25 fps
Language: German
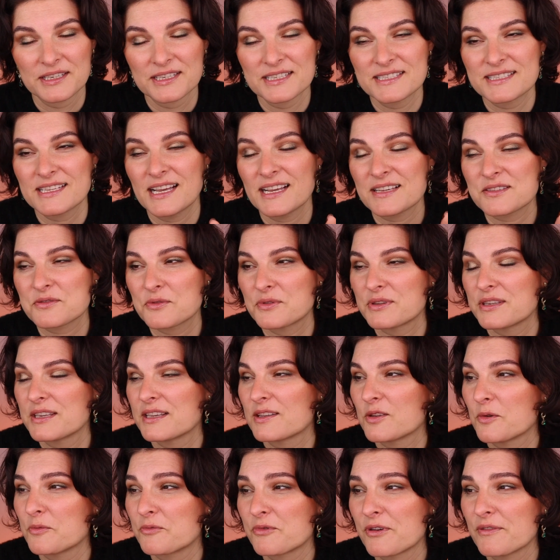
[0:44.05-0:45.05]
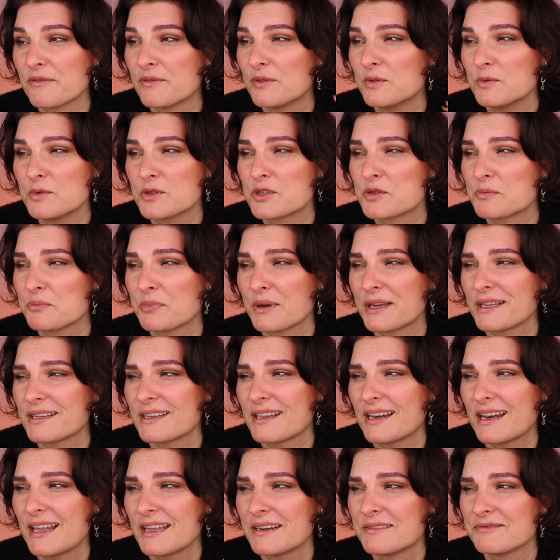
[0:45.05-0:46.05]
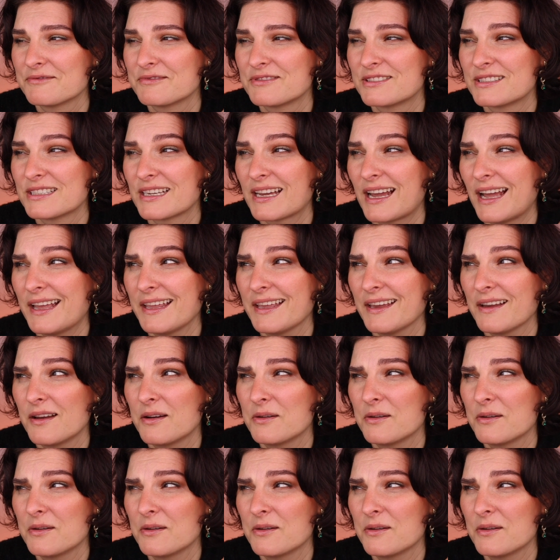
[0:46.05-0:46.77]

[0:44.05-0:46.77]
Ich sag's euch, ich glaube Revolution bringt allein drei